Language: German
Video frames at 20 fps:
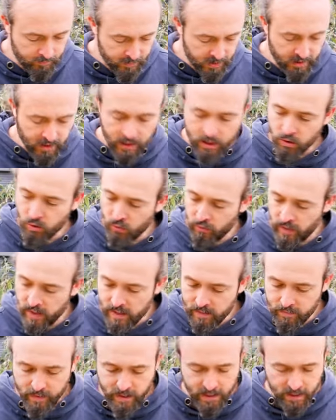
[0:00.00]
Der Dutch oben
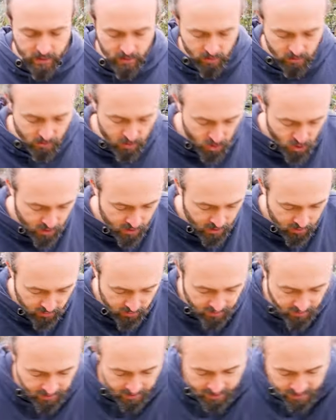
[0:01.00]
lassen wir jetzt hier nur so stehen und
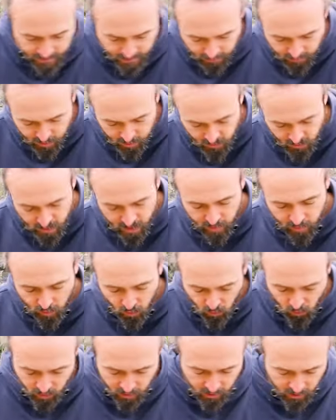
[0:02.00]
fangen jetzt an mit unserem
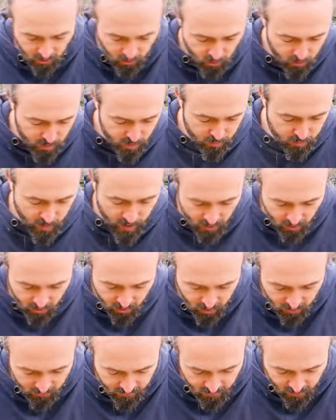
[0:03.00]
Rotkraut,
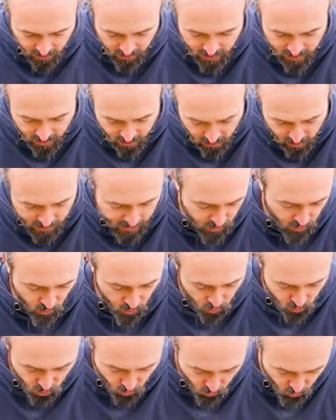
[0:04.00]
Blaukraut, Könnesauer, also
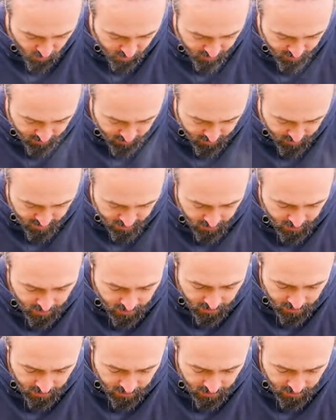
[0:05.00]
Rotkohl nennt man es.